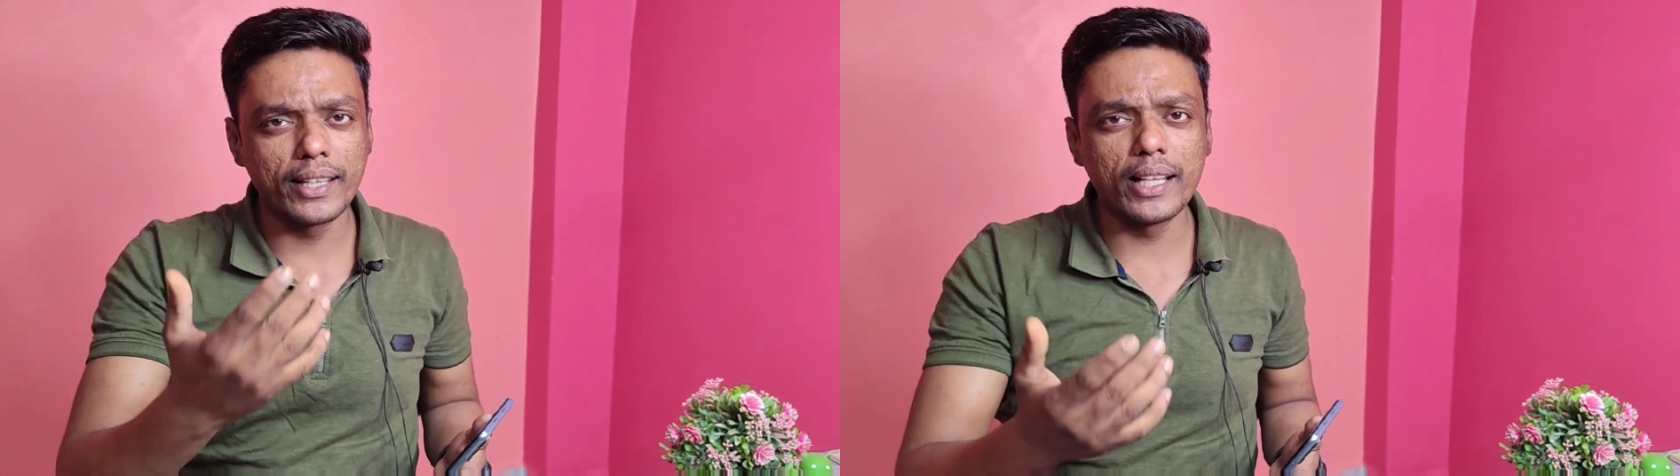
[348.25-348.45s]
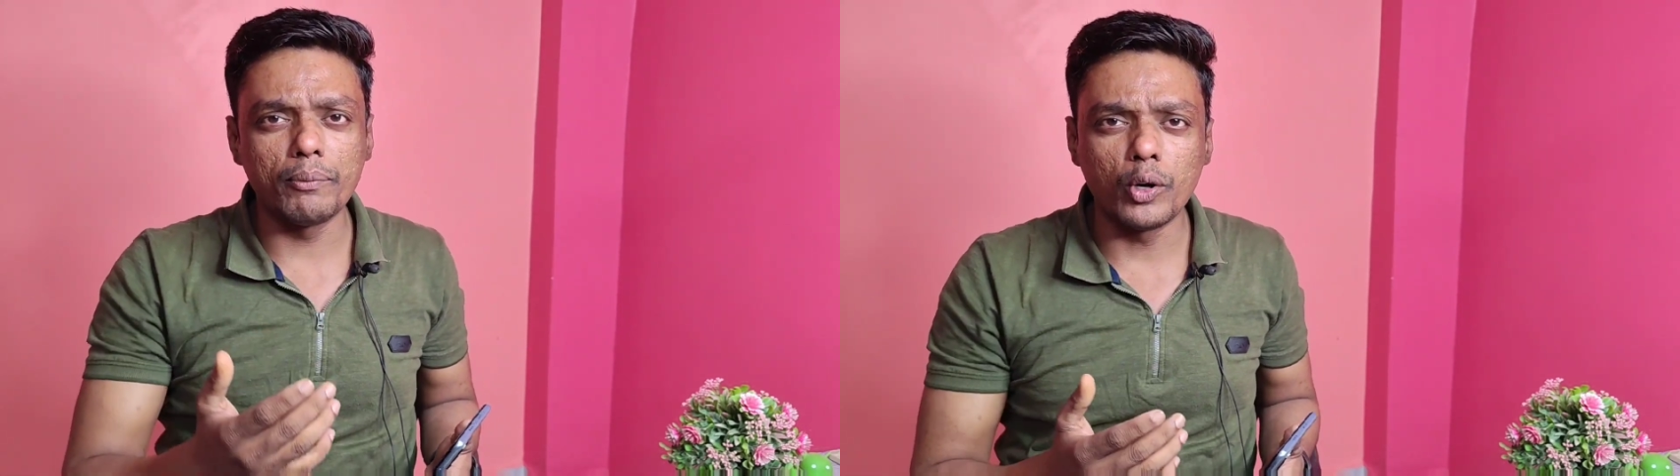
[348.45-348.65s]

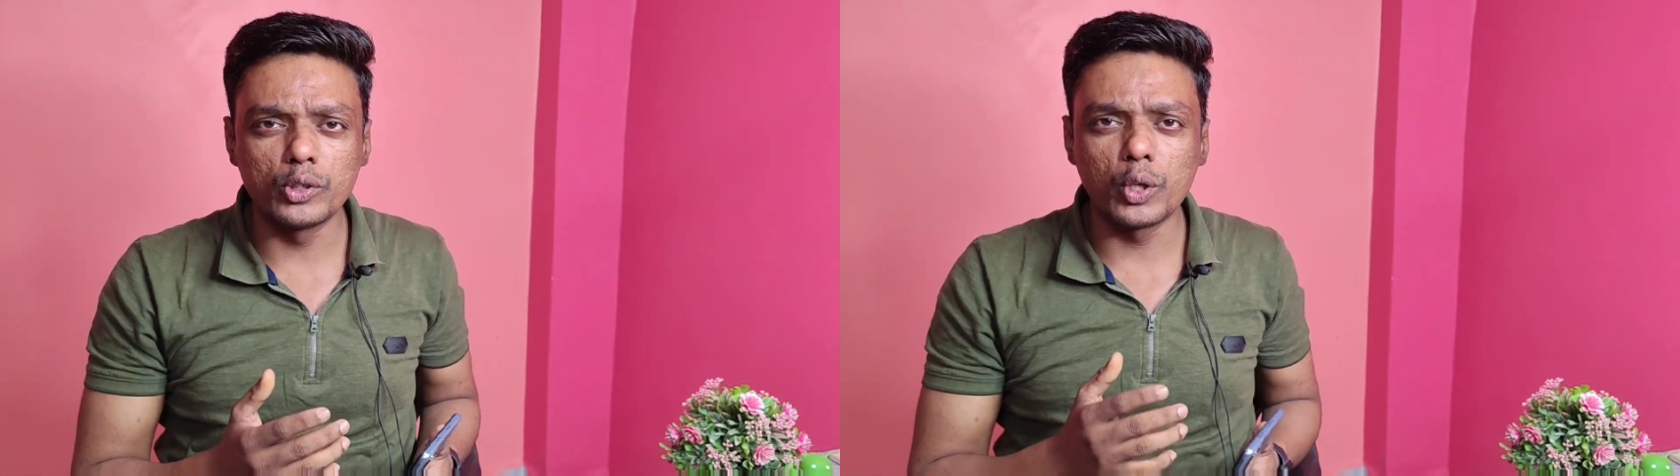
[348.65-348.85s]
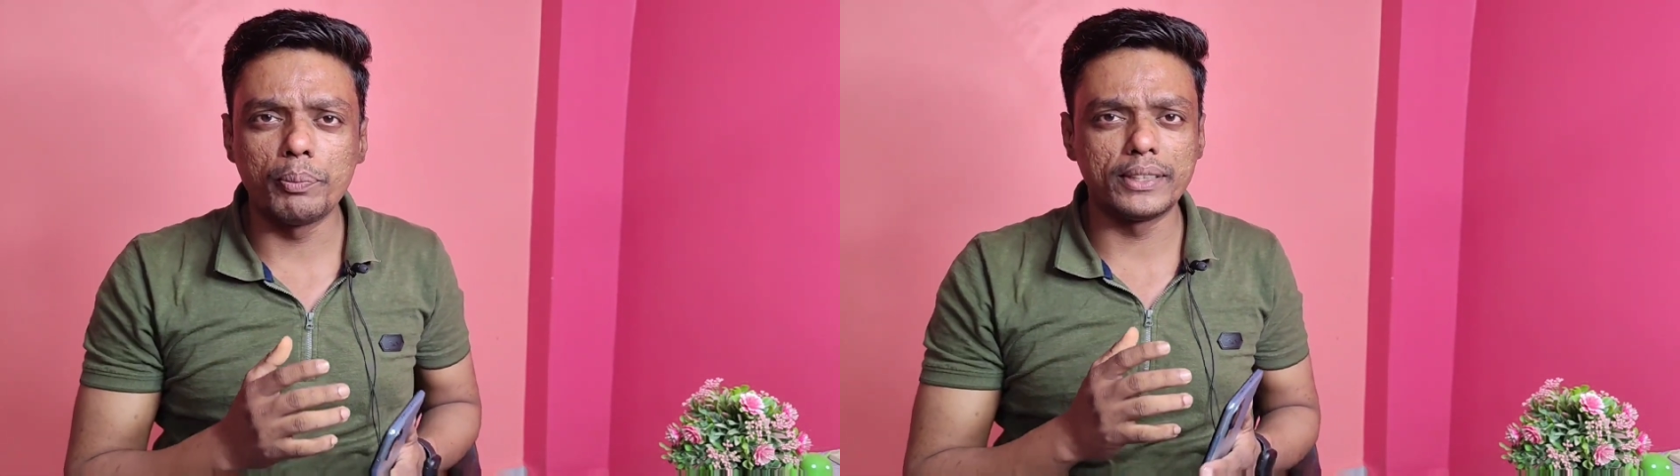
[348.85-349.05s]
पसंद करते हैं
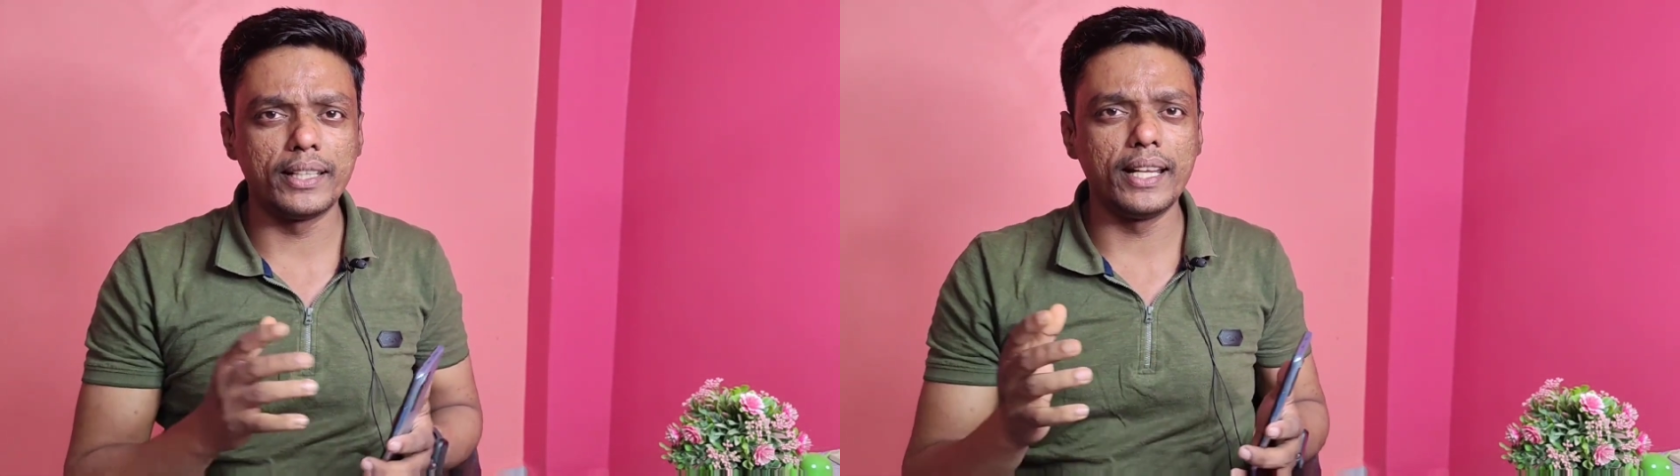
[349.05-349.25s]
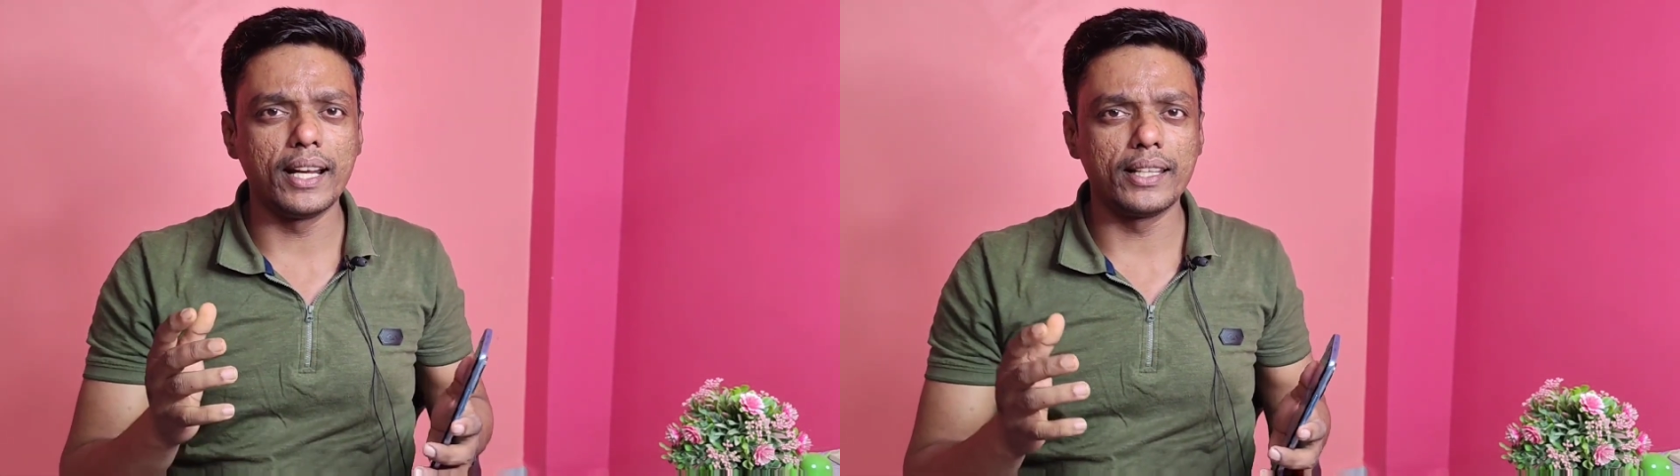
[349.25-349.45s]
बहुत से लोग
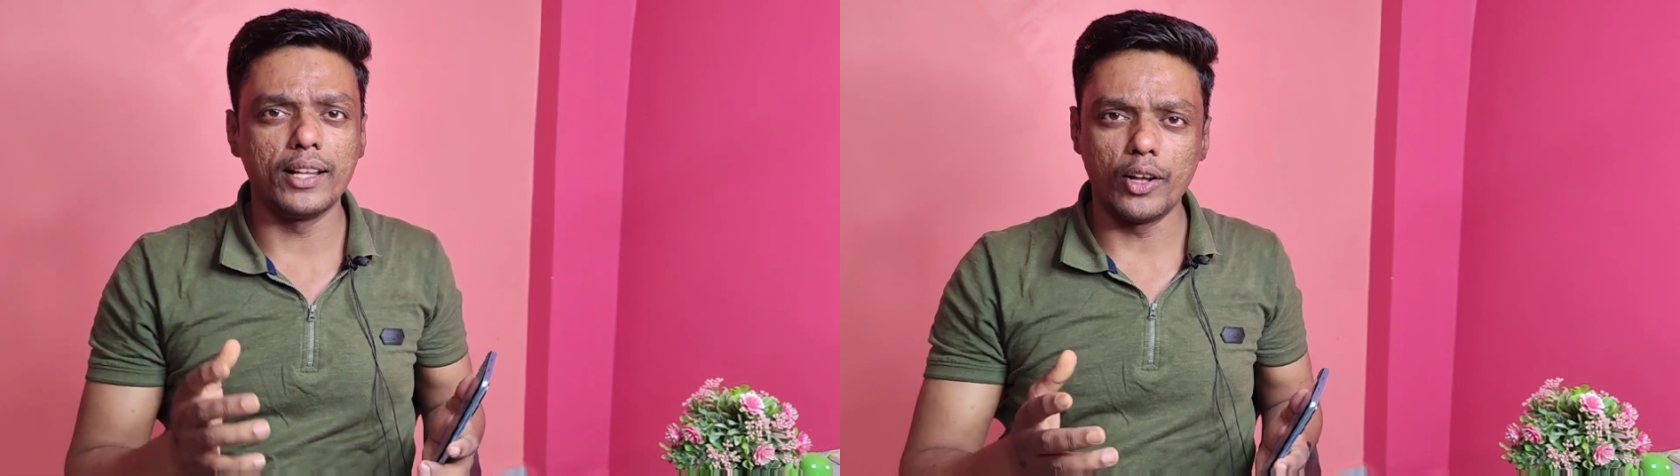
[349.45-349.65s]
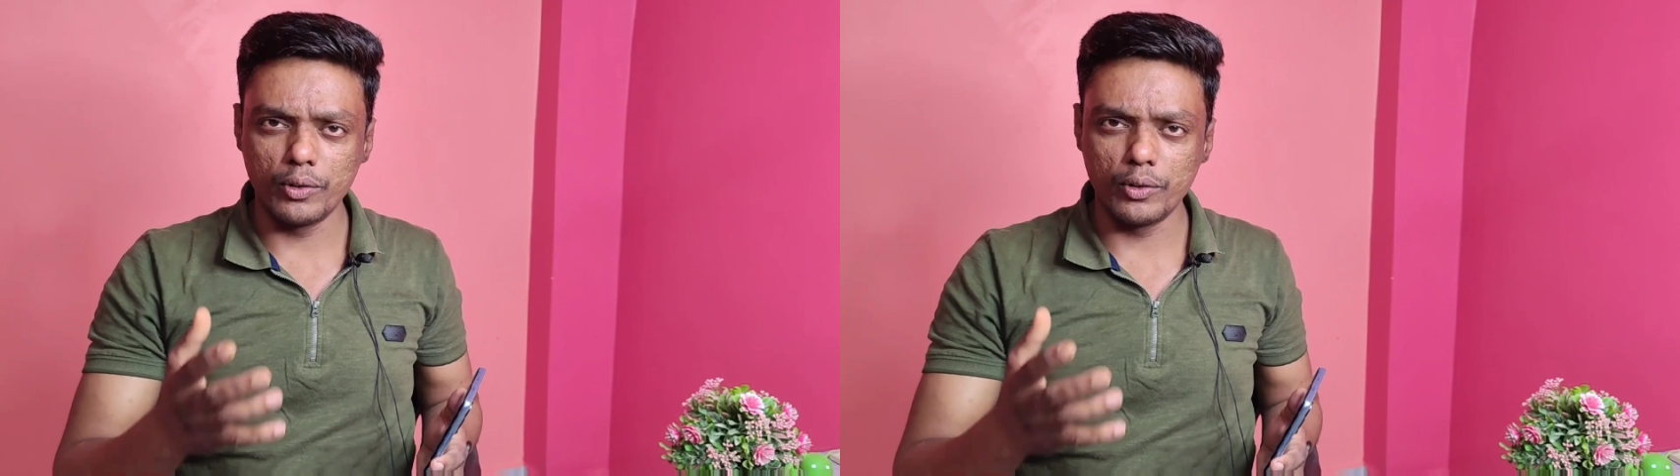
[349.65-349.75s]
पसंद नहीं करते